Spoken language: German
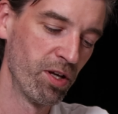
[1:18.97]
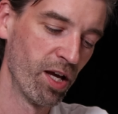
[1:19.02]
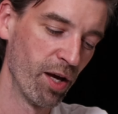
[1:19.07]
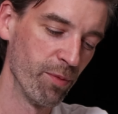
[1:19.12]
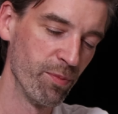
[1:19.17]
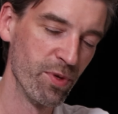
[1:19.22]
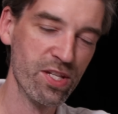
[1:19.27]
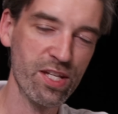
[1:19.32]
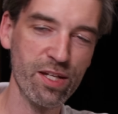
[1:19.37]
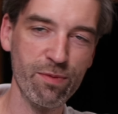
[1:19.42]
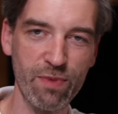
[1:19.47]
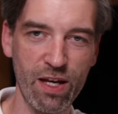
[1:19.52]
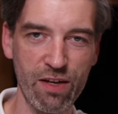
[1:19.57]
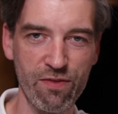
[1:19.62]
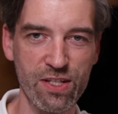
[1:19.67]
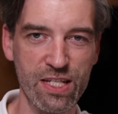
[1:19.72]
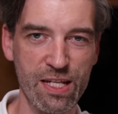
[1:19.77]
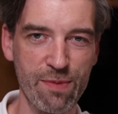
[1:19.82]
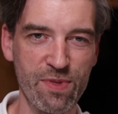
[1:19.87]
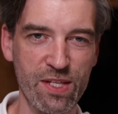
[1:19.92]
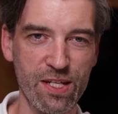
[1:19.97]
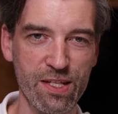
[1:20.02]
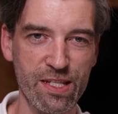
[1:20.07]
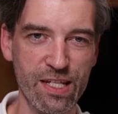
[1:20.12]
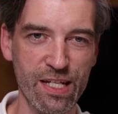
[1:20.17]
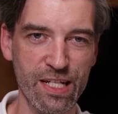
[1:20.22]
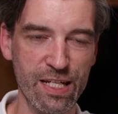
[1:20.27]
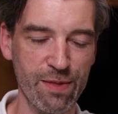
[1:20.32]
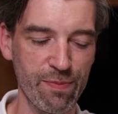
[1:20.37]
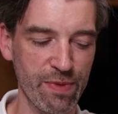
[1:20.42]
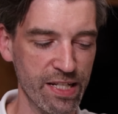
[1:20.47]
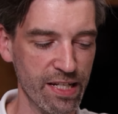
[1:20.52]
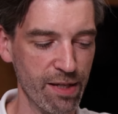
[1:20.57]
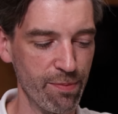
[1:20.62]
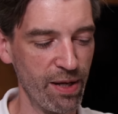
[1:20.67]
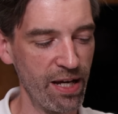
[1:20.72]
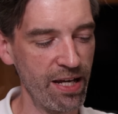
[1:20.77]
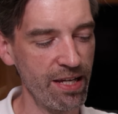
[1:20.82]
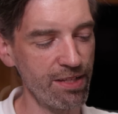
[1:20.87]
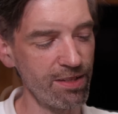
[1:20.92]
ein bisschen mehr wie 17 cm
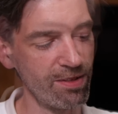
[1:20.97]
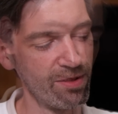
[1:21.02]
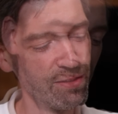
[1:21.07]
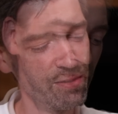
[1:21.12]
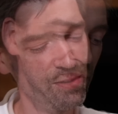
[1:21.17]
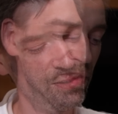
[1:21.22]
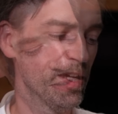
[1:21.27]
breit